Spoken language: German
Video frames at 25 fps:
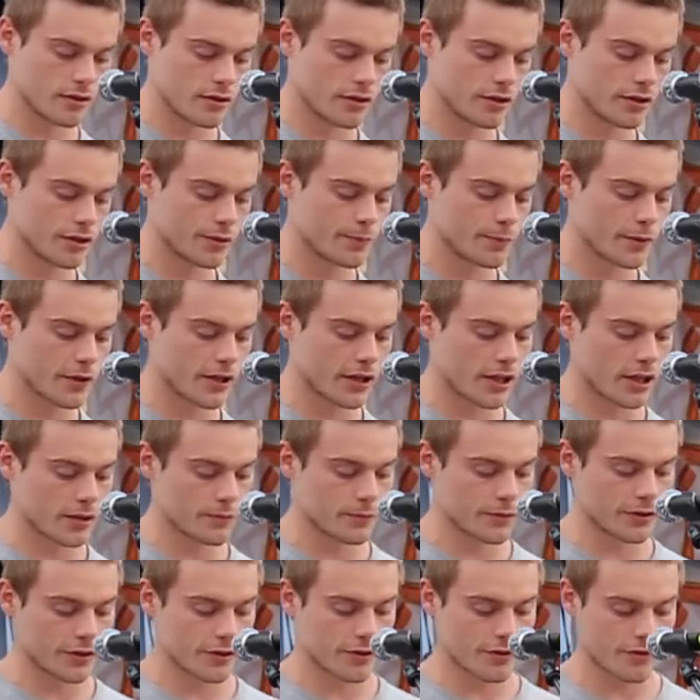Ich begann
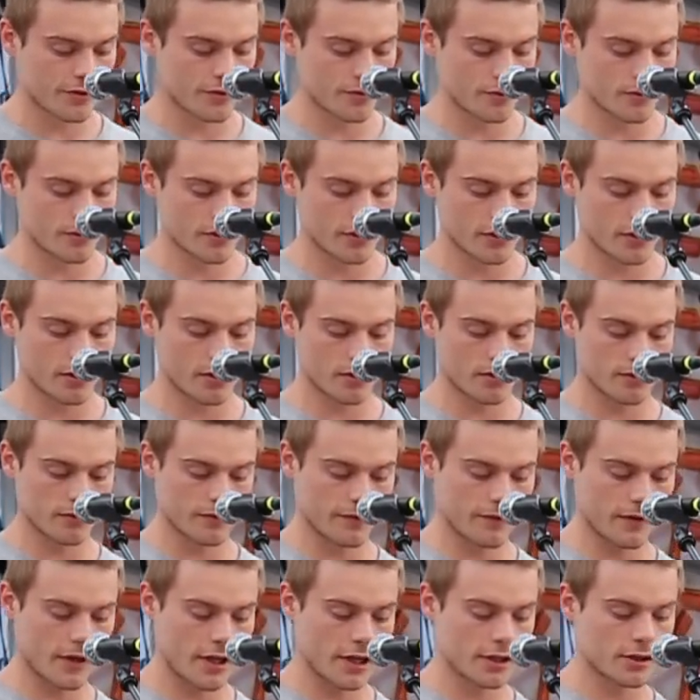mich gesünder und
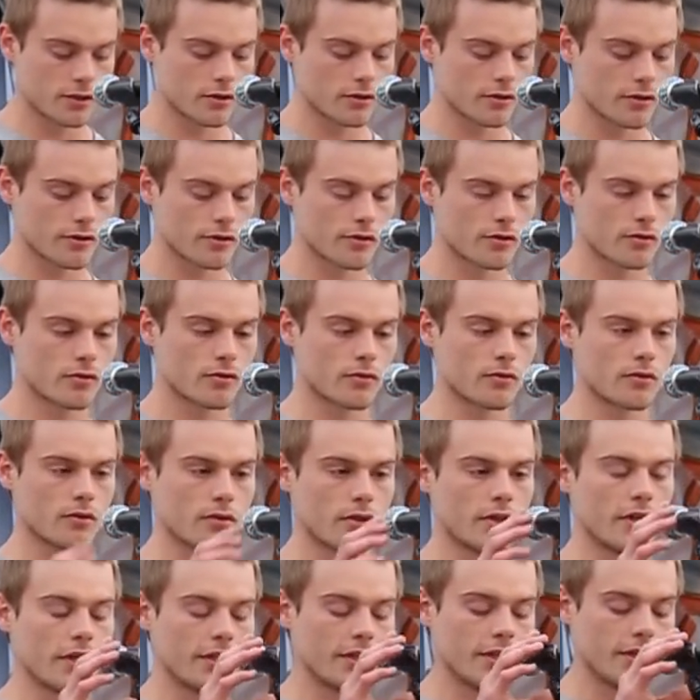fleischlos zu
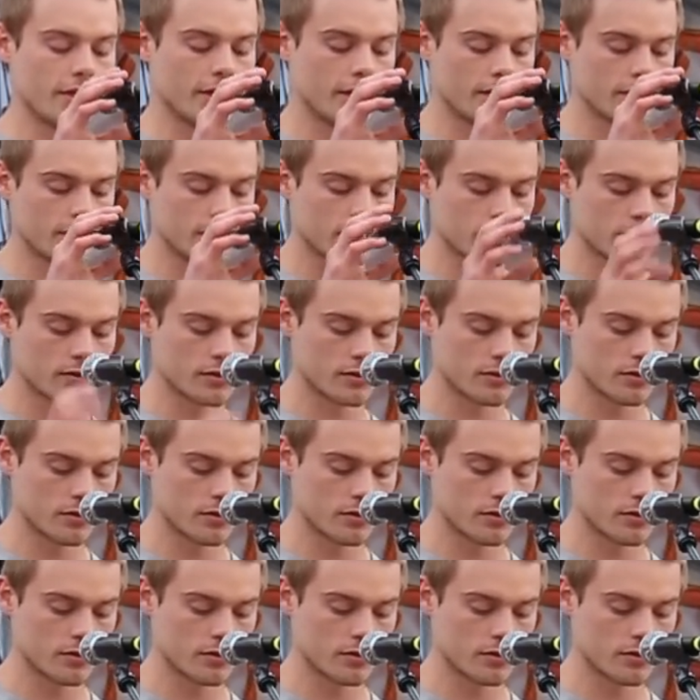ernähren.